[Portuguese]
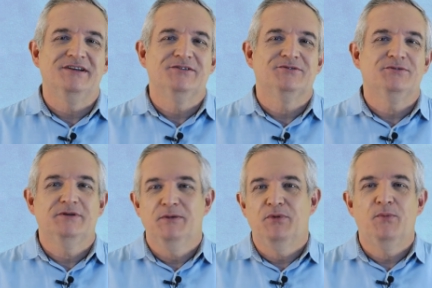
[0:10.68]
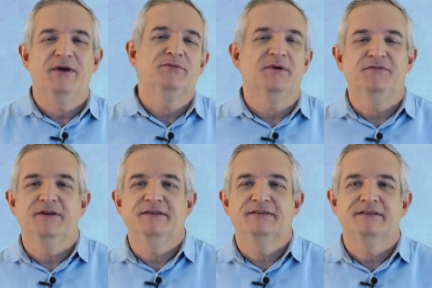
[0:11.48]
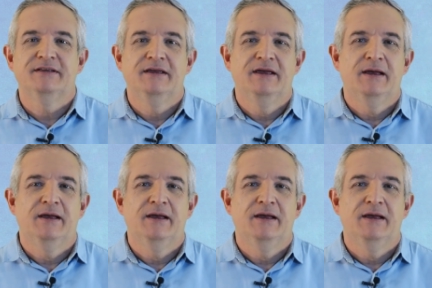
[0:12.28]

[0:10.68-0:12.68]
Cristo. Que bom mais uma vez